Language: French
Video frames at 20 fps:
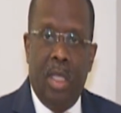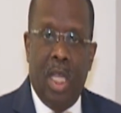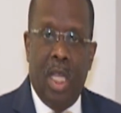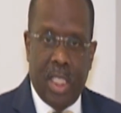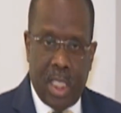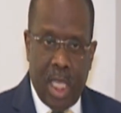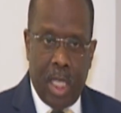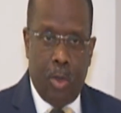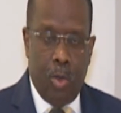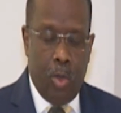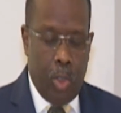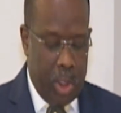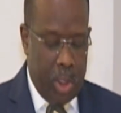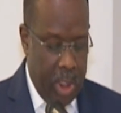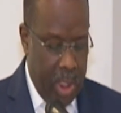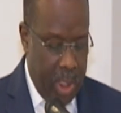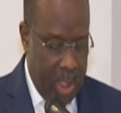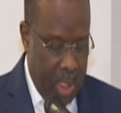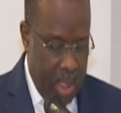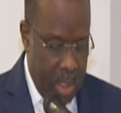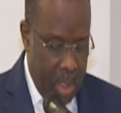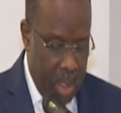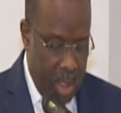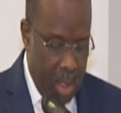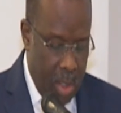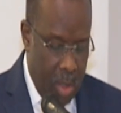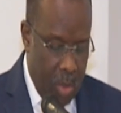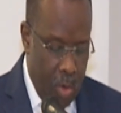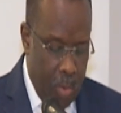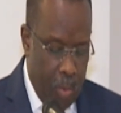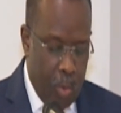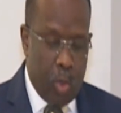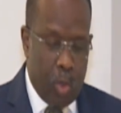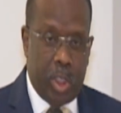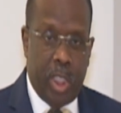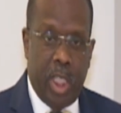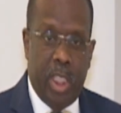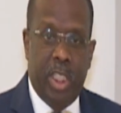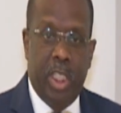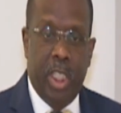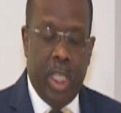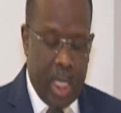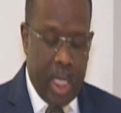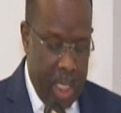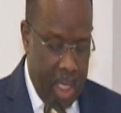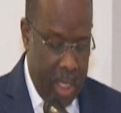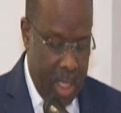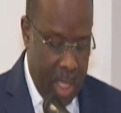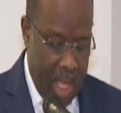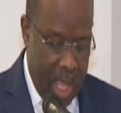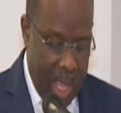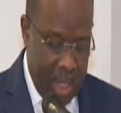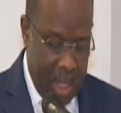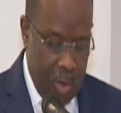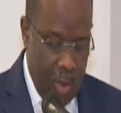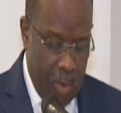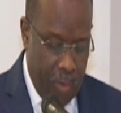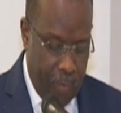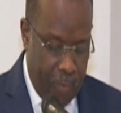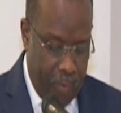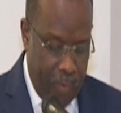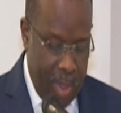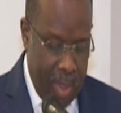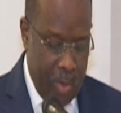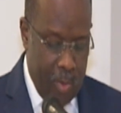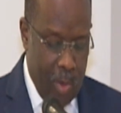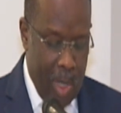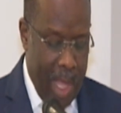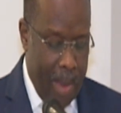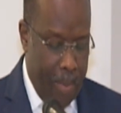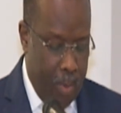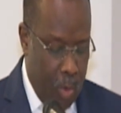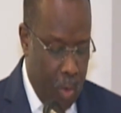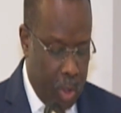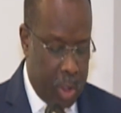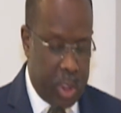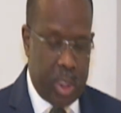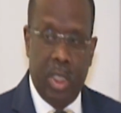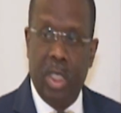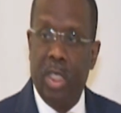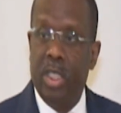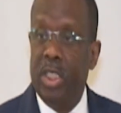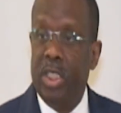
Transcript: Dans cette logique, le projet géré a donc fait de l'approche